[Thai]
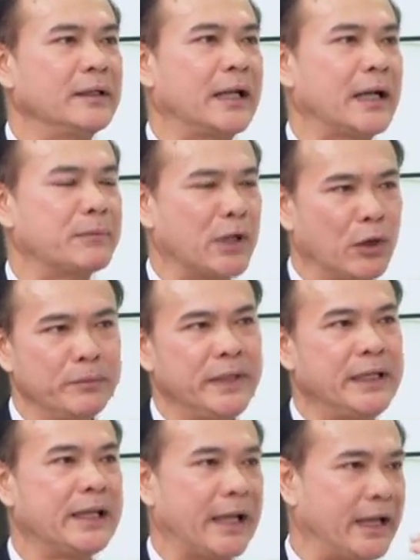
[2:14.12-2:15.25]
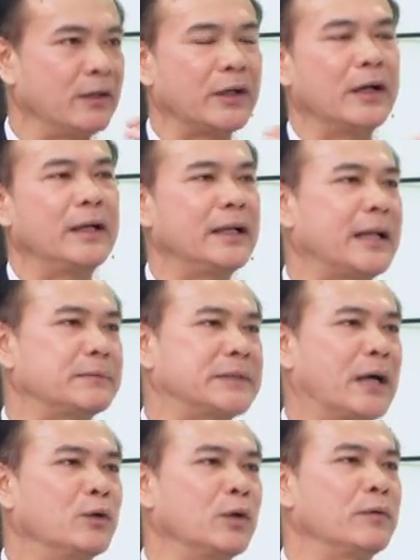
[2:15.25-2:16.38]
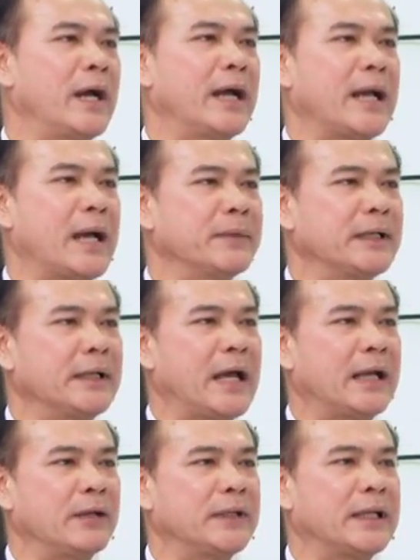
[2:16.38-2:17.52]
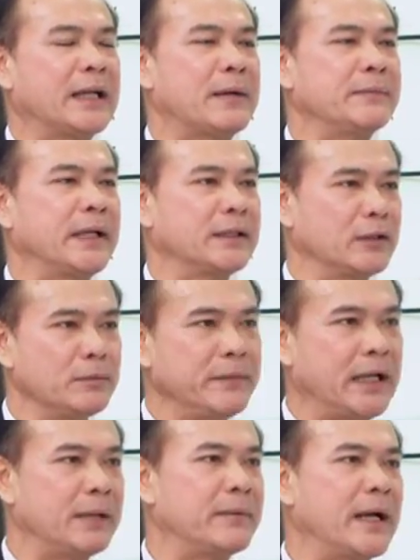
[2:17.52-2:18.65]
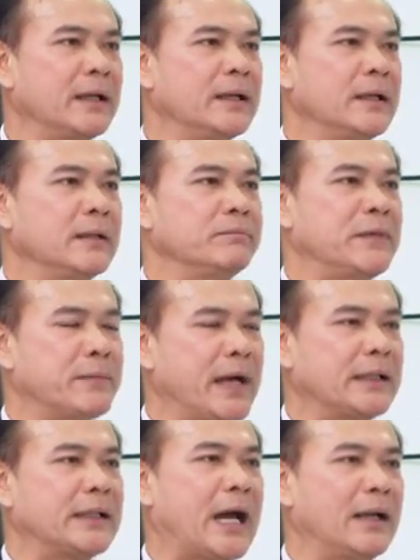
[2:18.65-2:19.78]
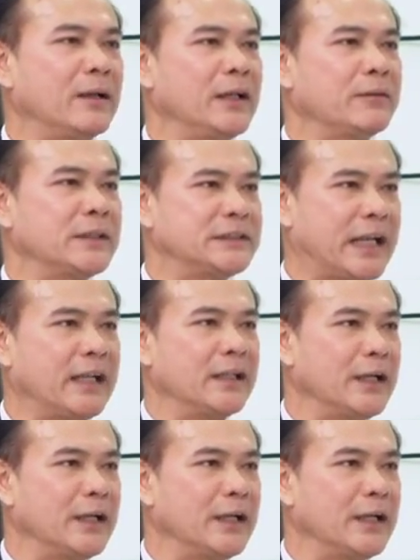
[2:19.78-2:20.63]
นะครับเขามีเกณฑ์ของเขาระดับสากลว่าการพัฒนานวัตกรรมเนี่ยจะต้องมีอะไรบ้างมีมาตรฐานเราเรียกว่าเซน